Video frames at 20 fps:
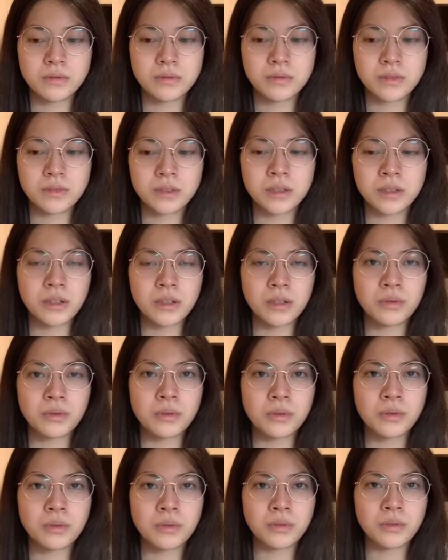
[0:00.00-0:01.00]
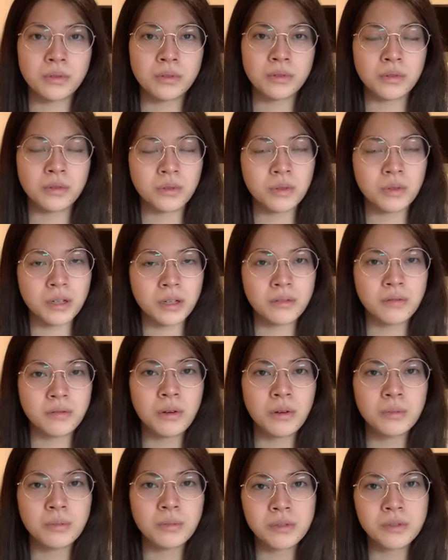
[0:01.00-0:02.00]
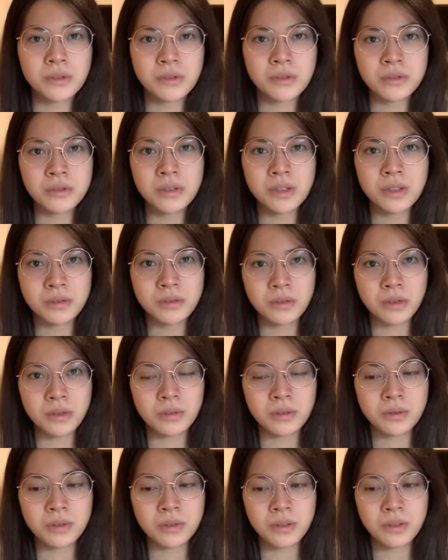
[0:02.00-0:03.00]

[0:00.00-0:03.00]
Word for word: 絶対心のどこかでは思い続けるだろうなって